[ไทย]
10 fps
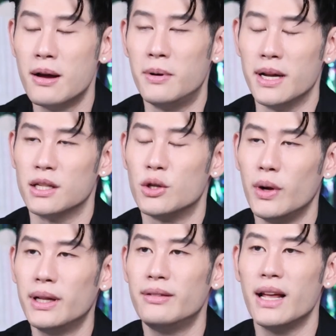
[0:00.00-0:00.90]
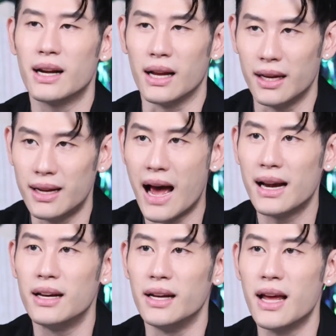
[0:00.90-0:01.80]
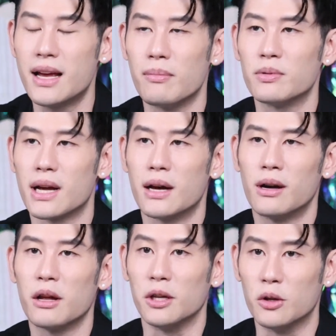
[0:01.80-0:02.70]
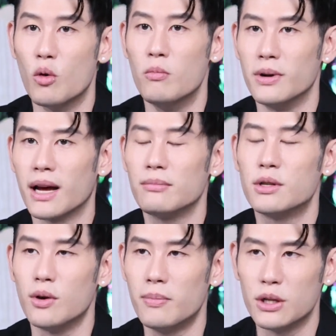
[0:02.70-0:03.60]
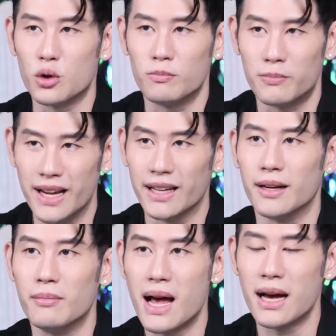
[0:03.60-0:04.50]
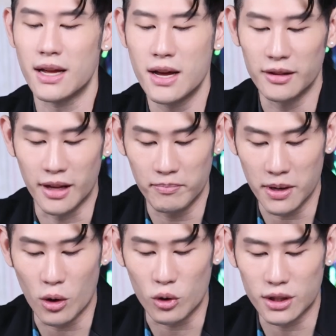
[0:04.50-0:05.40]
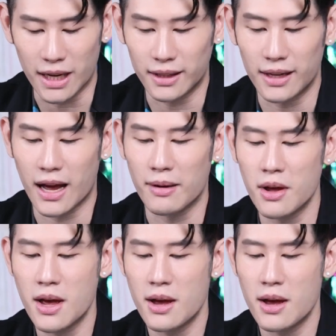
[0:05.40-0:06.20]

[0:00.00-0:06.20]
เปลี่ยนชีวิตในหลายด้านเลยให้กับชาวราศีกุมนะครับถือว่าเป็นจุดเปลี่ยนอย่างมากในปี67นะครับ